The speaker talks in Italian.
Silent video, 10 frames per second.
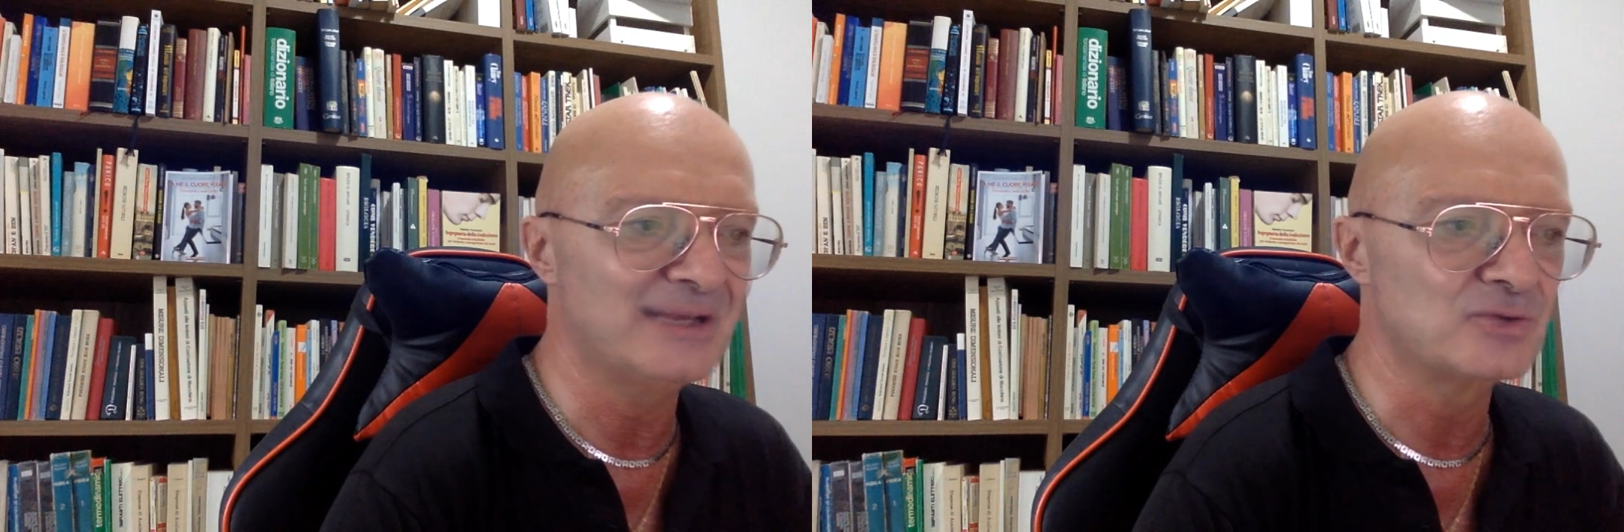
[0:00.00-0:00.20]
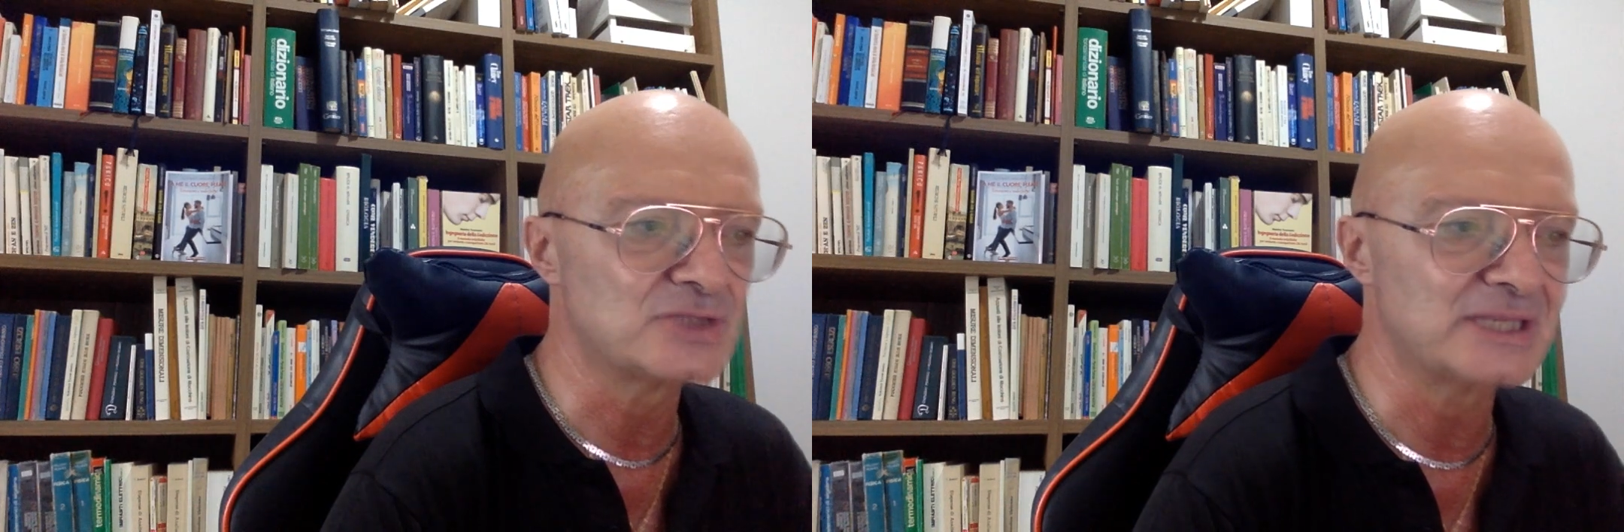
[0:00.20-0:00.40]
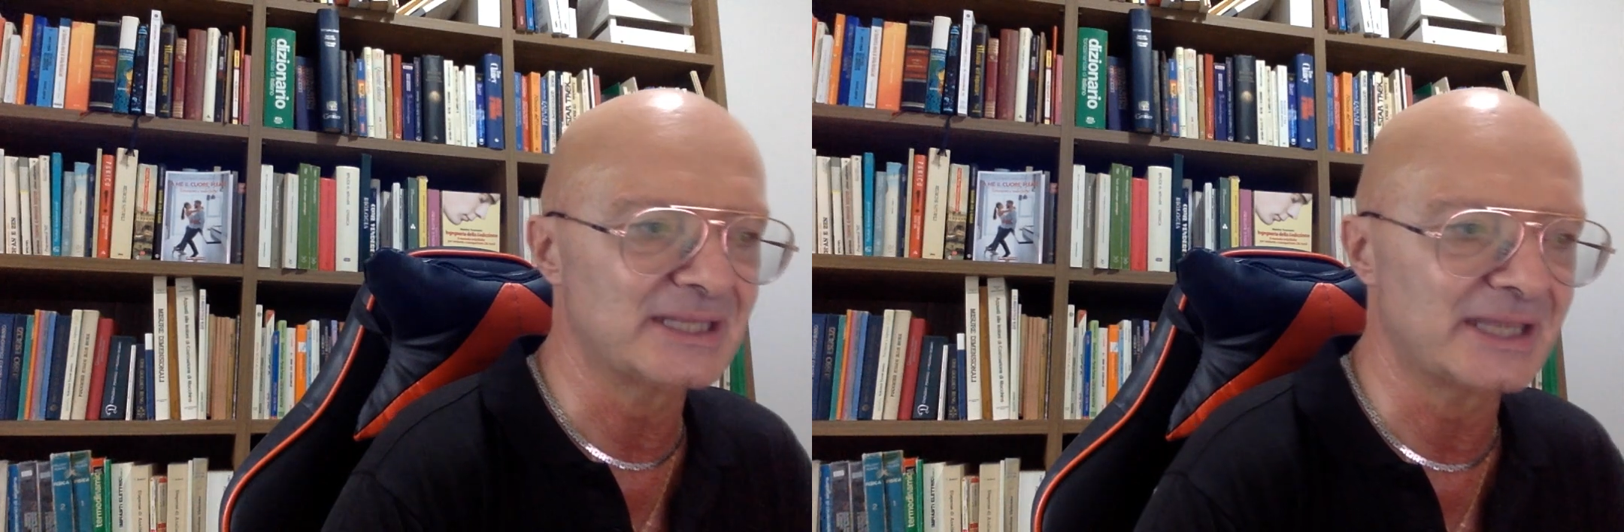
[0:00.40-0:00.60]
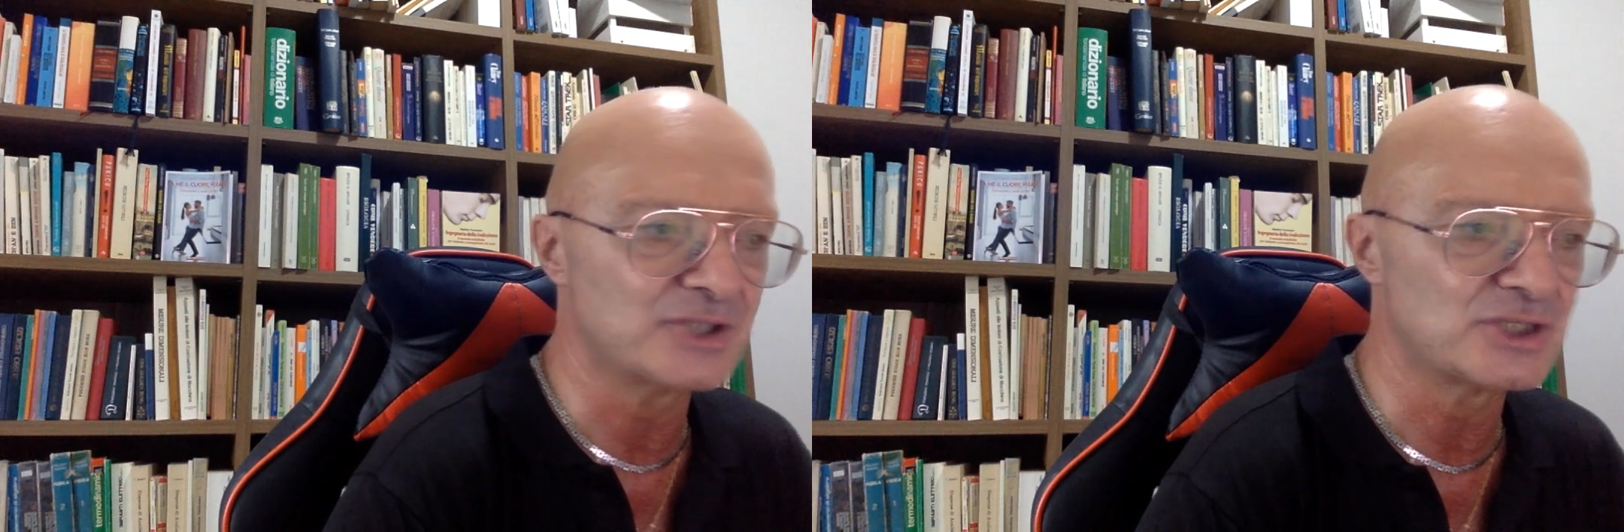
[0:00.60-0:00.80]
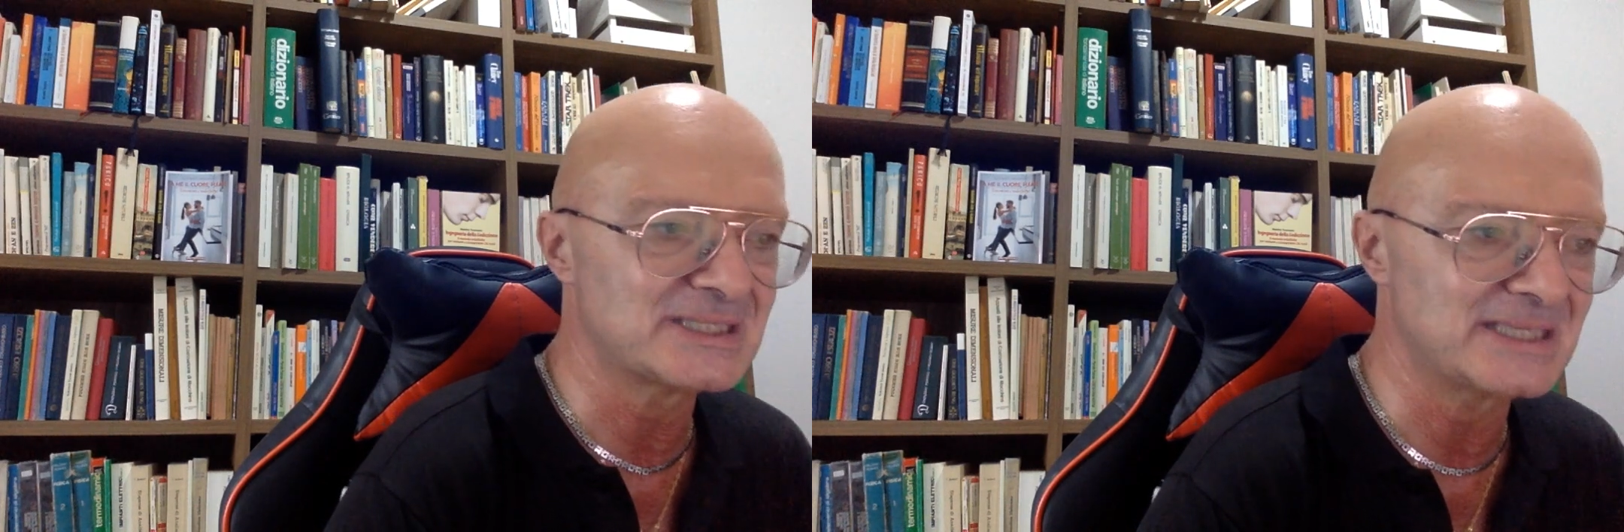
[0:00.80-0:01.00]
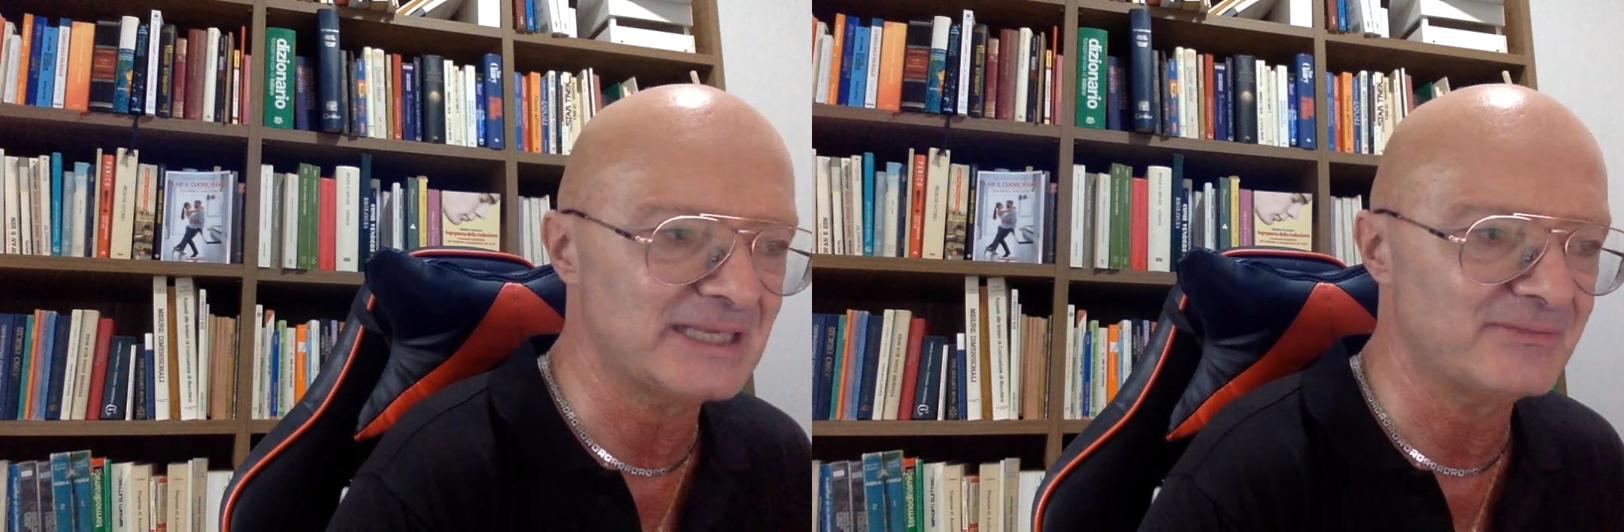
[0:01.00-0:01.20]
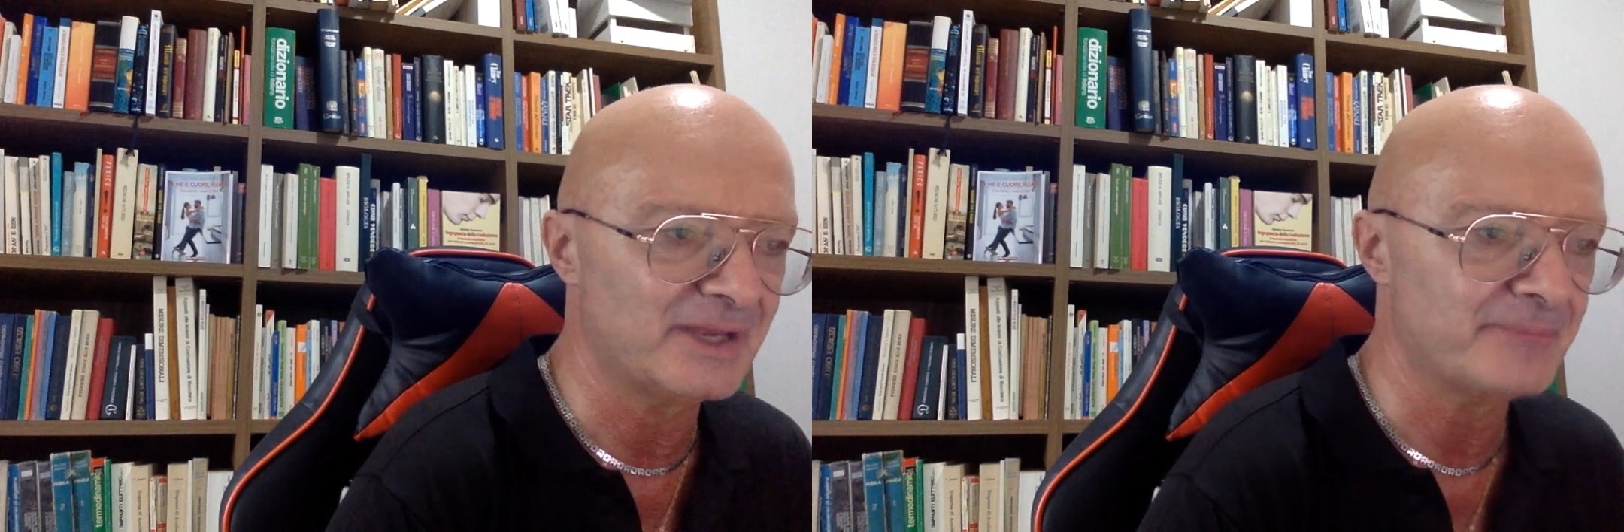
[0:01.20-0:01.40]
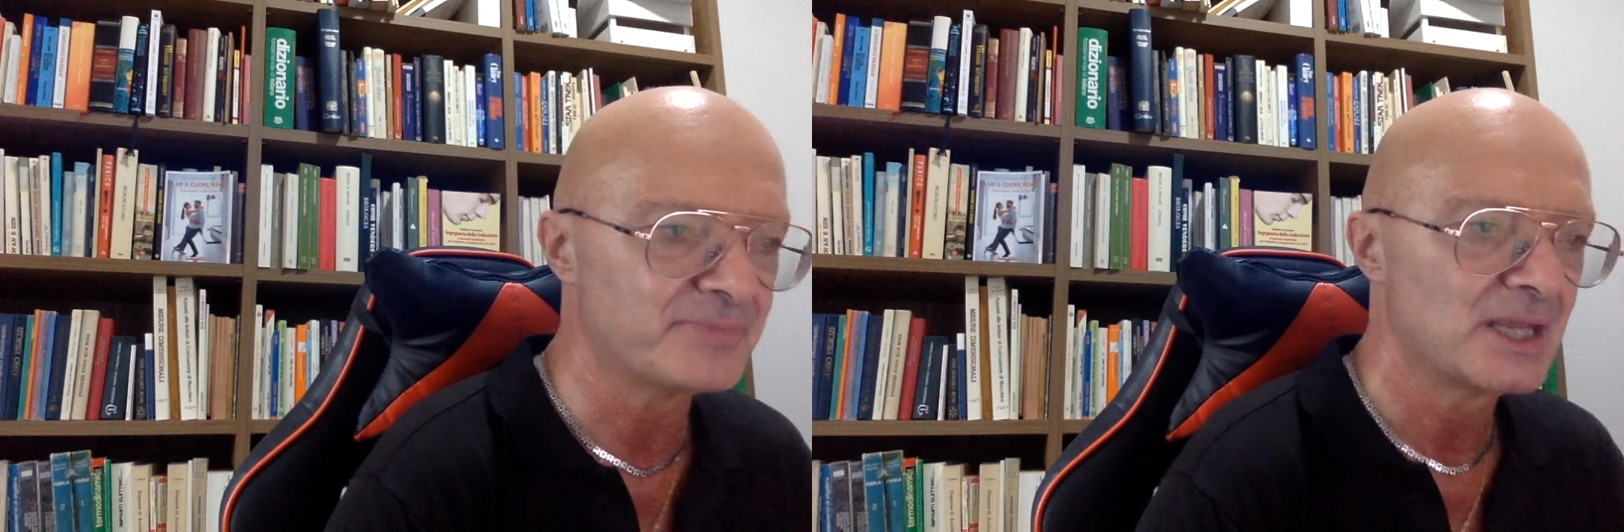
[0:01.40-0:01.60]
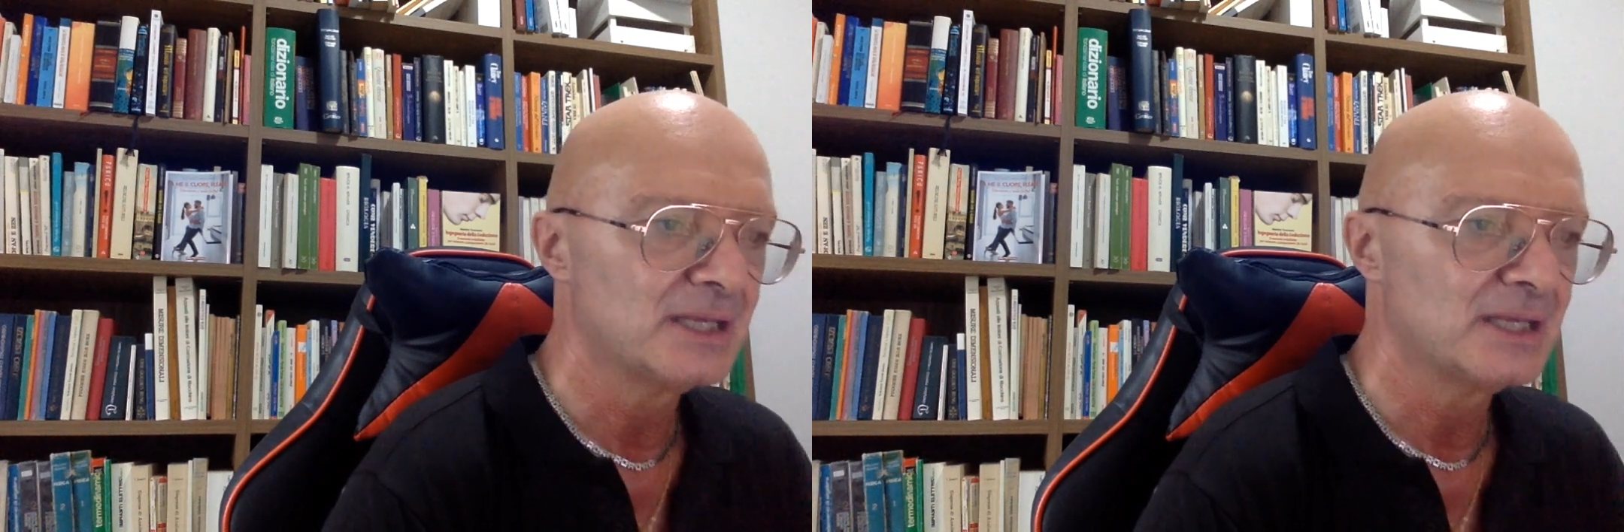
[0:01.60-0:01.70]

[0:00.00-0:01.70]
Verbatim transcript: lusinghe eccessive.